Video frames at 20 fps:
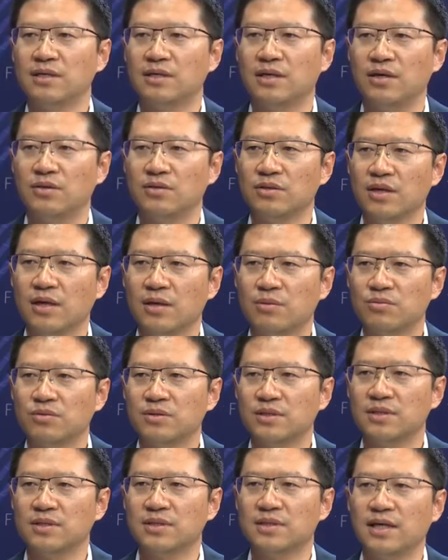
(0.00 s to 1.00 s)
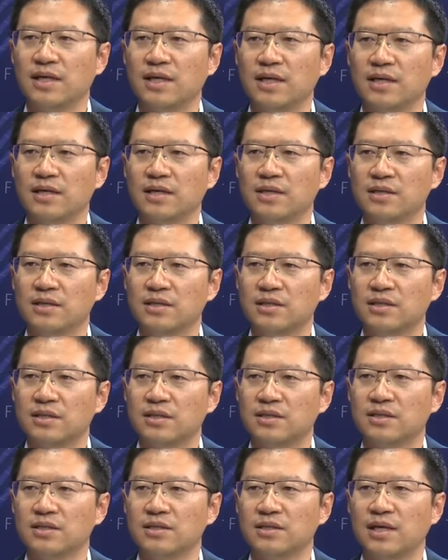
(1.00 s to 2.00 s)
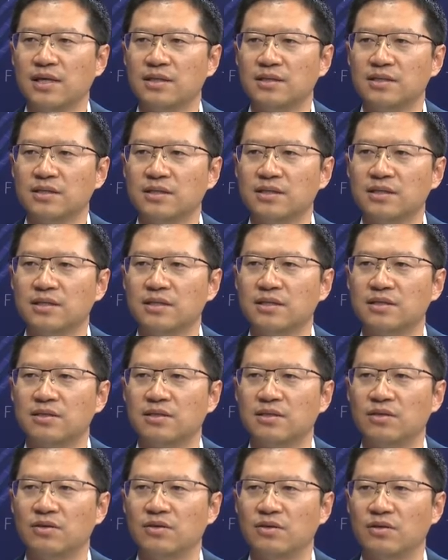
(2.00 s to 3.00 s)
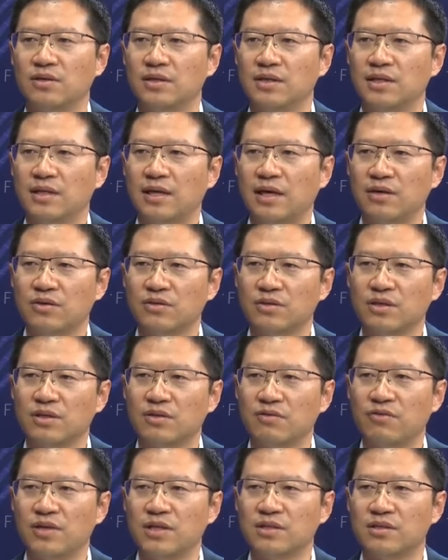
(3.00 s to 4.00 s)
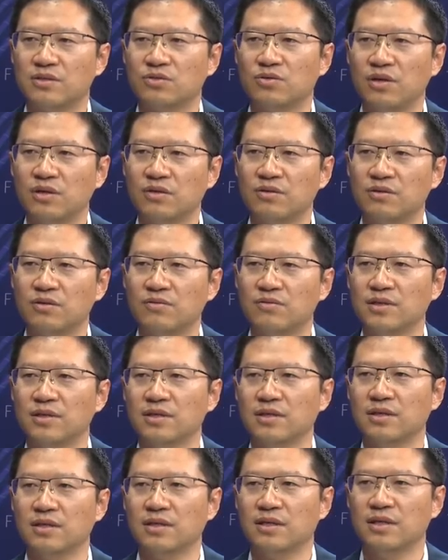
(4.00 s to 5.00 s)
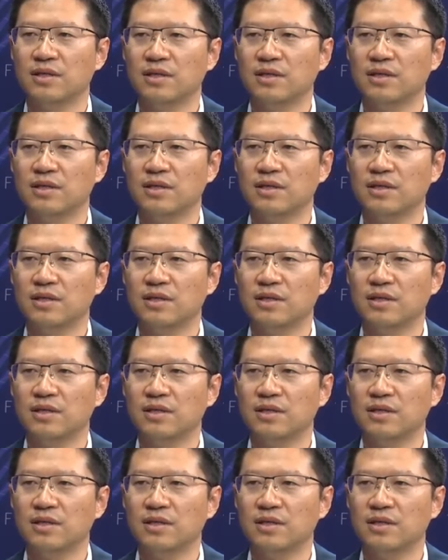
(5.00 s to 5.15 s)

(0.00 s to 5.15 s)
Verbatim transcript: 然后第二步呢，在设计探测器的时候，还有一个发射窗口的问题，